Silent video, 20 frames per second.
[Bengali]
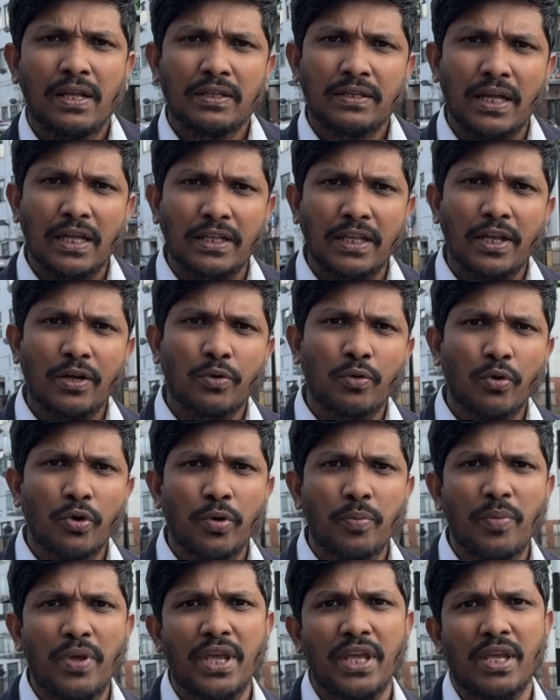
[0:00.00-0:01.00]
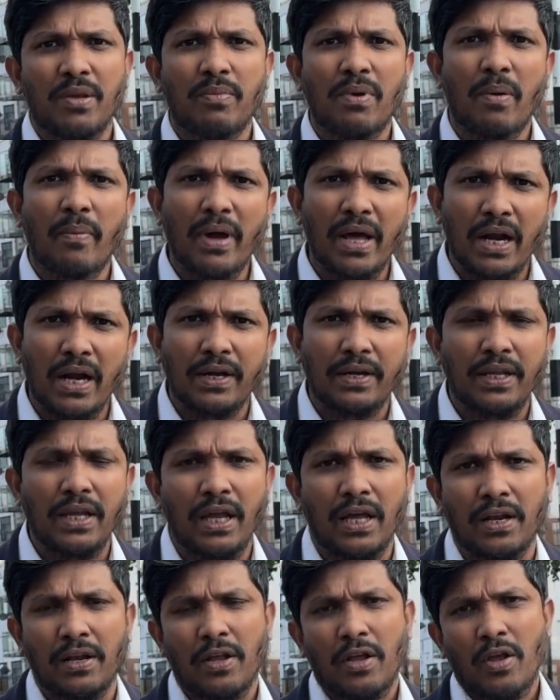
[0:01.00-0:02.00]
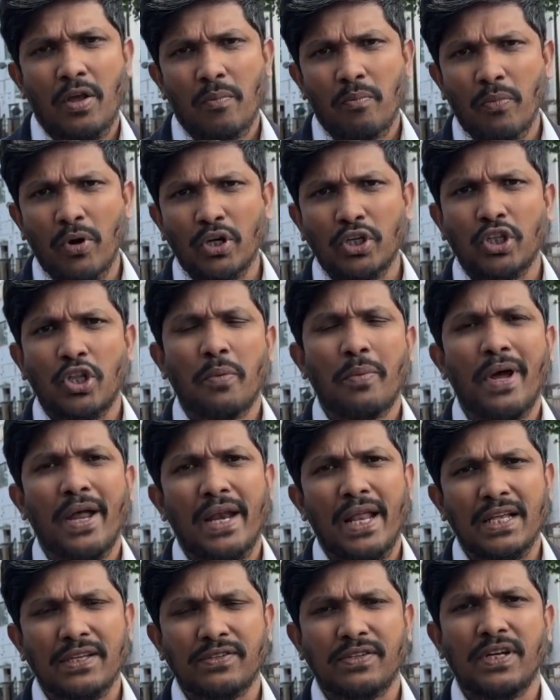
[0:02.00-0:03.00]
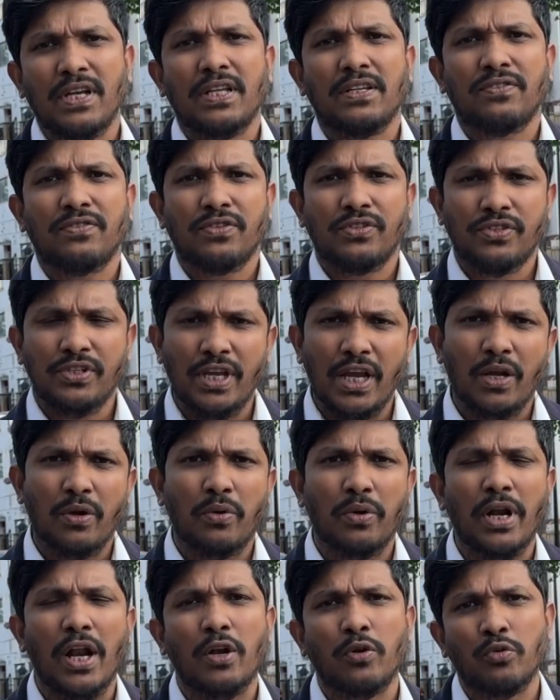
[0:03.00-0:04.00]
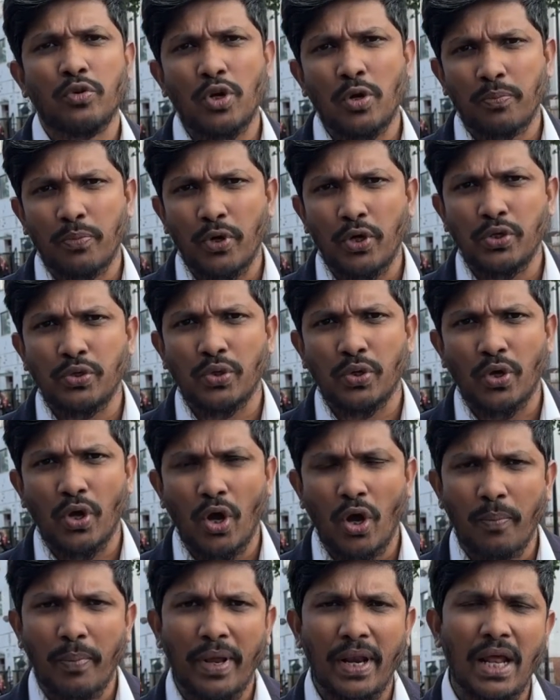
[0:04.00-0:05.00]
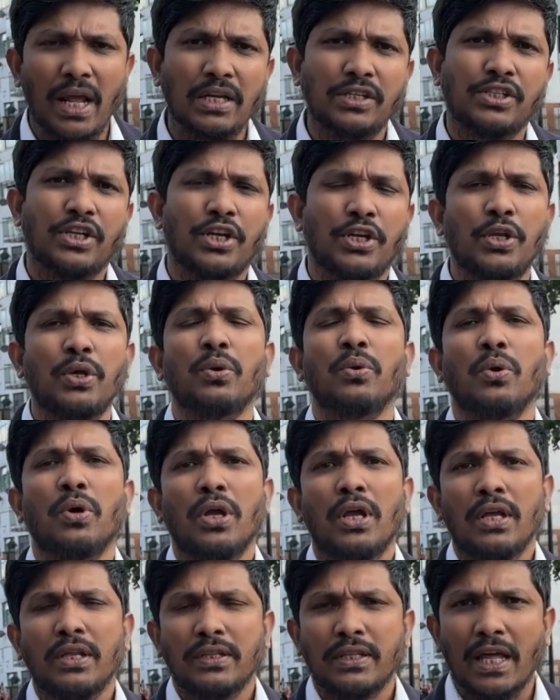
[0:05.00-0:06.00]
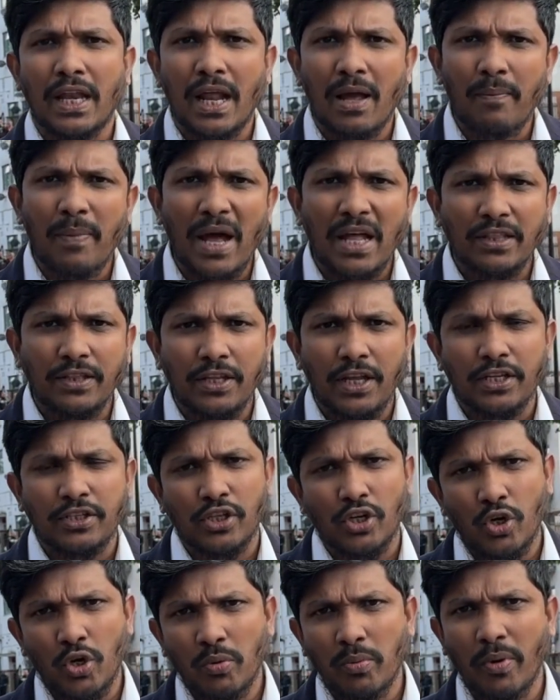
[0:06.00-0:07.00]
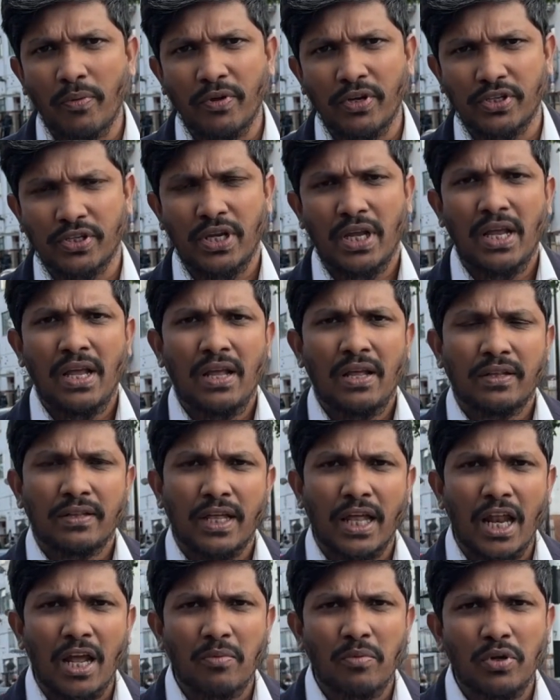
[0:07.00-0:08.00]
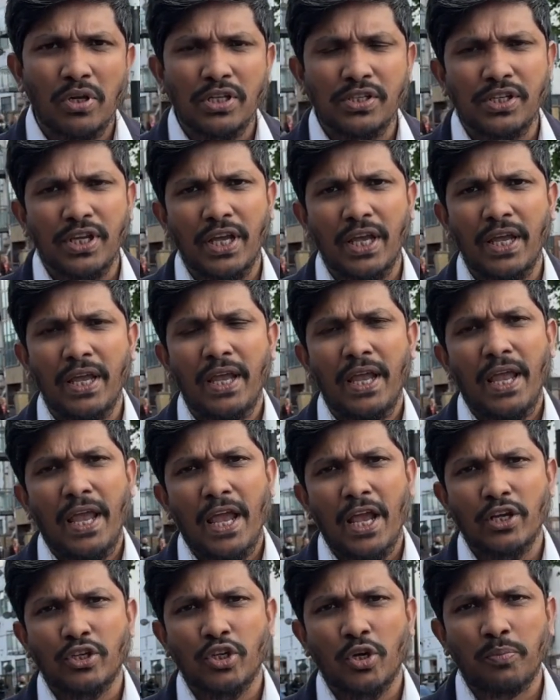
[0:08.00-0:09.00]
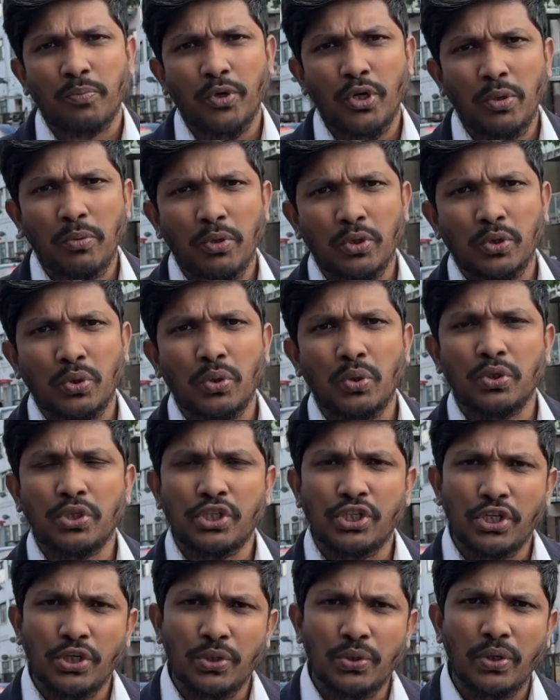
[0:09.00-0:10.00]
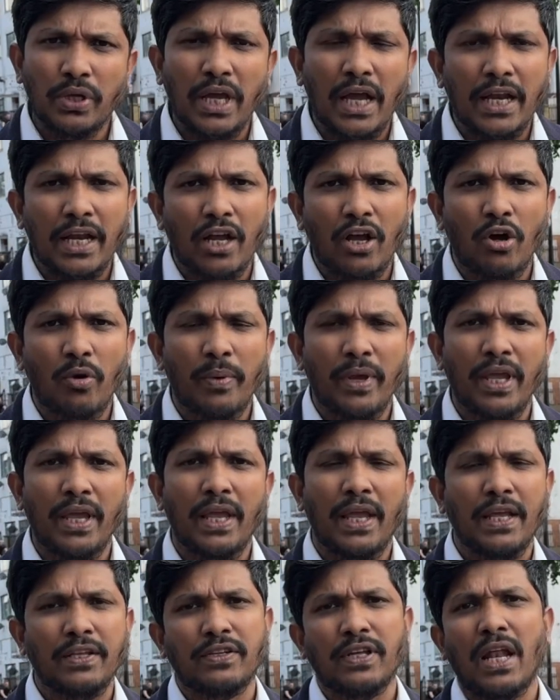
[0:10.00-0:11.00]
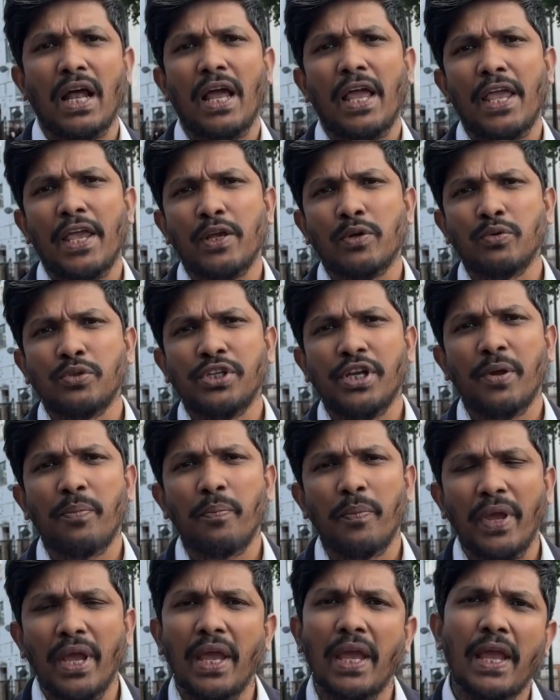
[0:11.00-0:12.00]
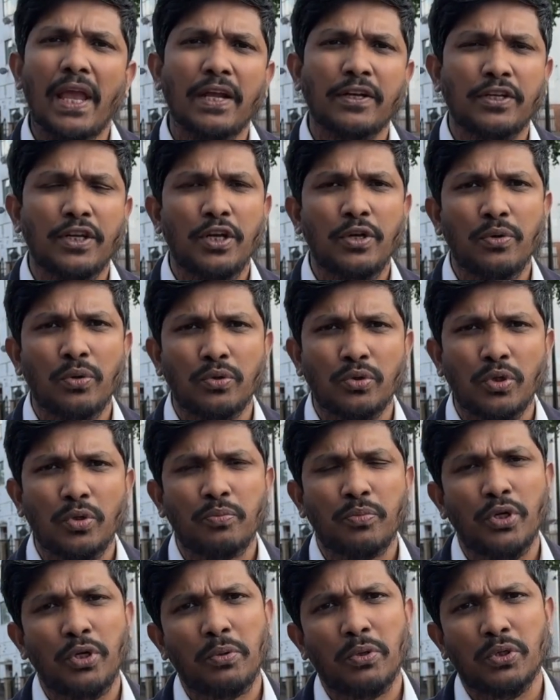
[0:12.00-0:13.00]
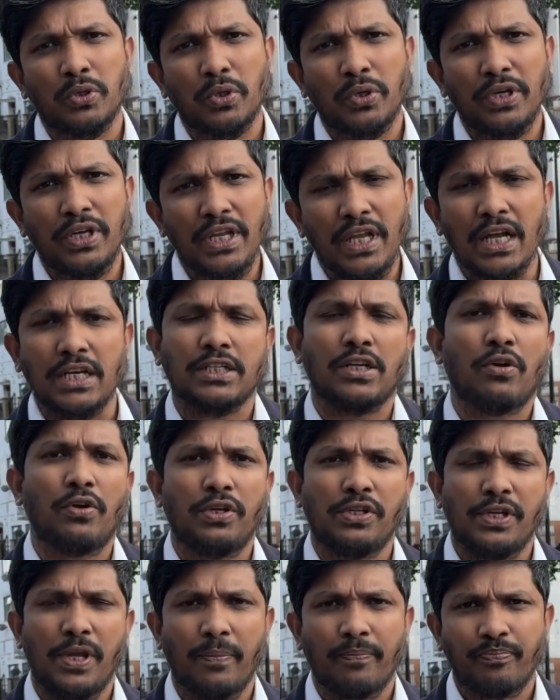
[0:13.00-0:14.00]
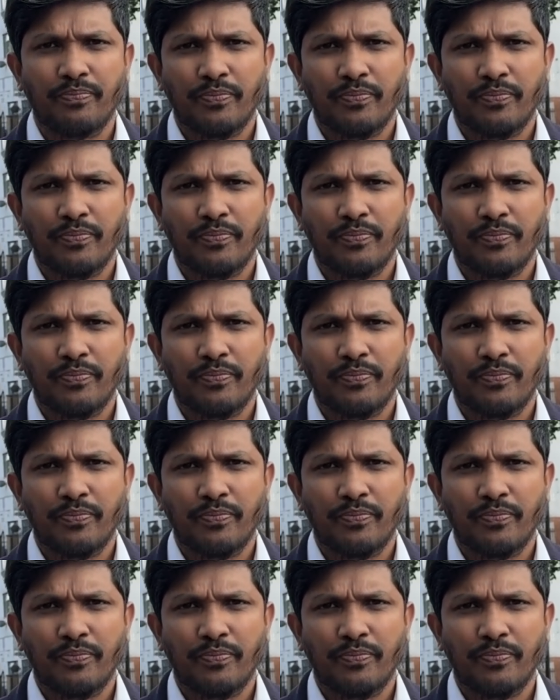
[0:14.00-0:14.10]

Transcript: তাদের কর্মী কিংবা ভাড়াটিয়ার বর্তমান স্ট্যাটাস চেক করার কোনো প্রয়োজন হবে না সেটিও তারা বাদ দিয়েছে হোম অফিস তারা বলেছে এসব পরিবর্তন অতি শীঘ্রই আনা হবে এছাড়া একুশে মে একটি নতুন পরিবর্তন নিয়ে আসা হয়েছে